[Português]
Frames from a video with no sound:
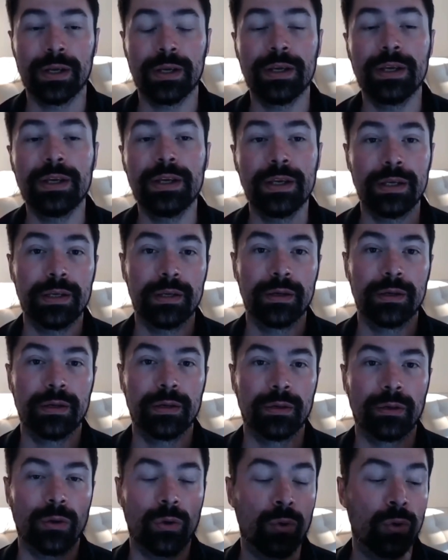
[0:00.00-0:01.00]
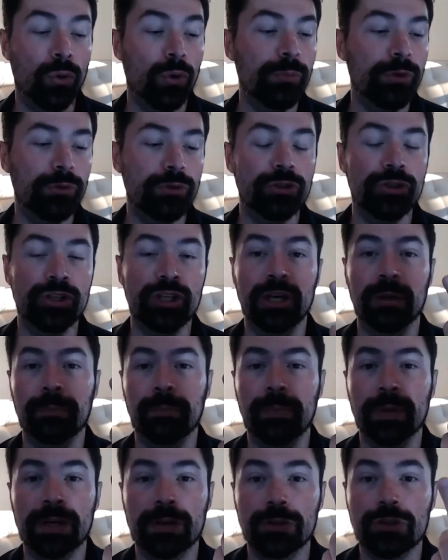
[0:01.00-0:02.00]
E como eu tinha
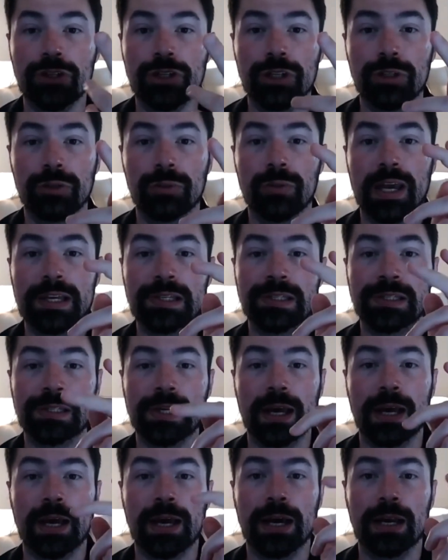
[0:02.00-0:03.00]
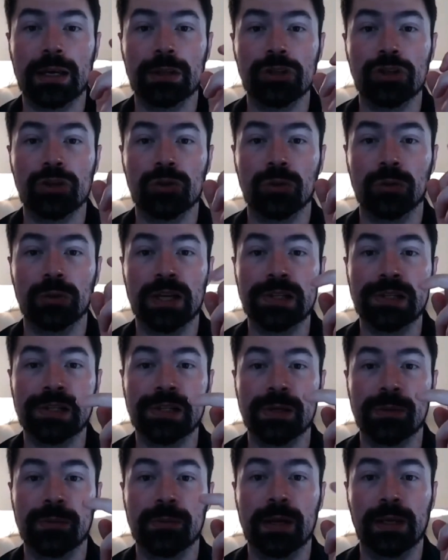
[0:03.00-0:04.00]
perdido essa
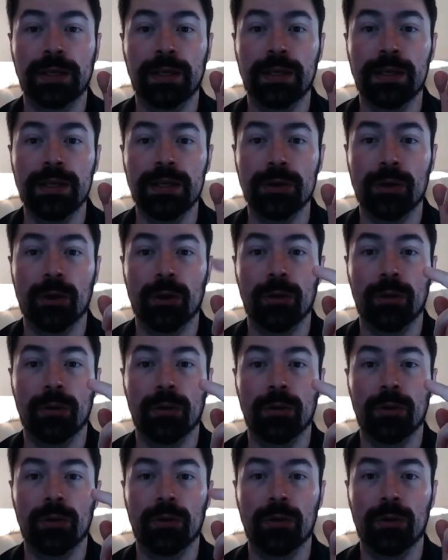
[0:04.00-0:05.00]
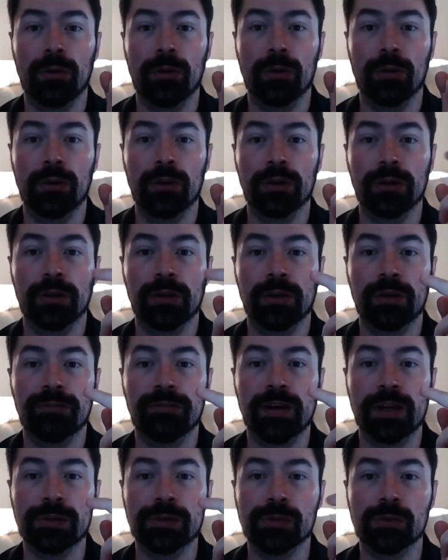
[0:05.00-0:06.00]
articulação aqui, ó, que
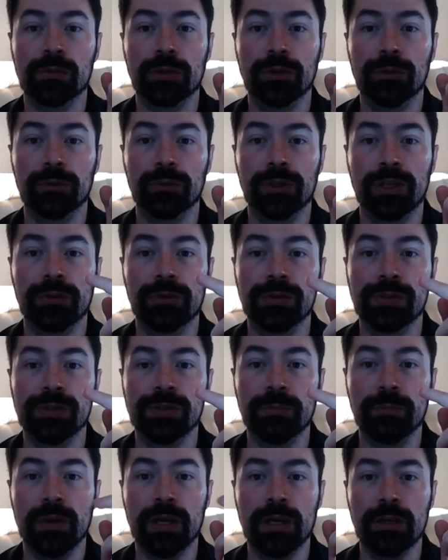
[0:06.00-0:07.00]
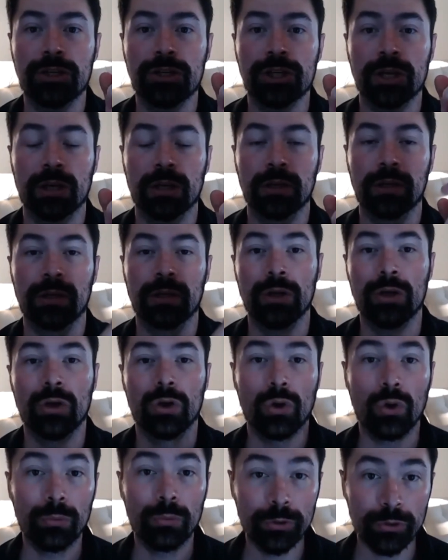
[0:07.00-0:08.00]
faz com que o dedo se mexa,
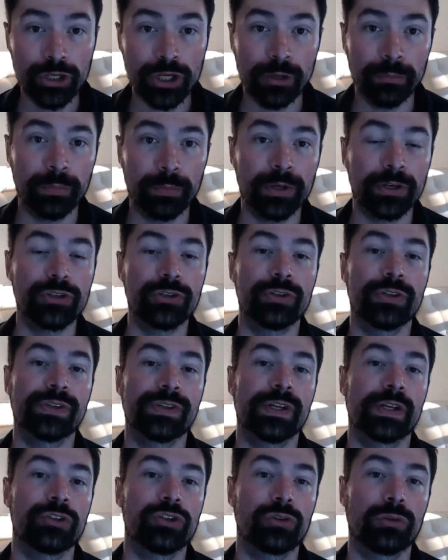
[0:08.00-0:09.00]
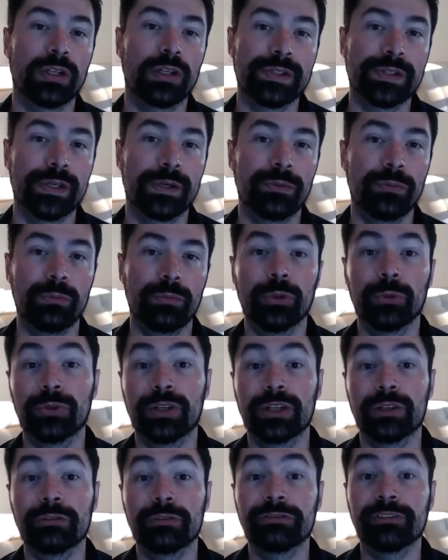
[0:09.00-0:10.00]
como eu tinha perdido essa articulação, meu
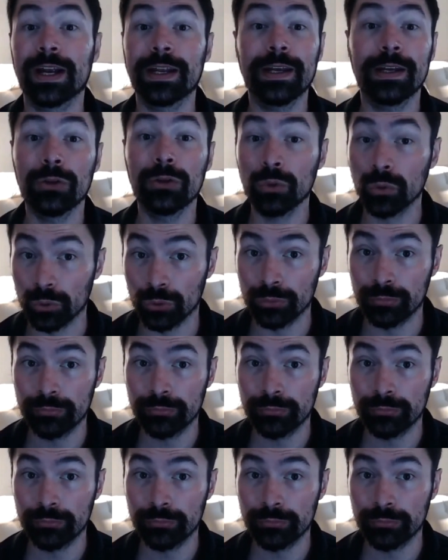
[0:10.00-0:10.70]
dedo ficaria duro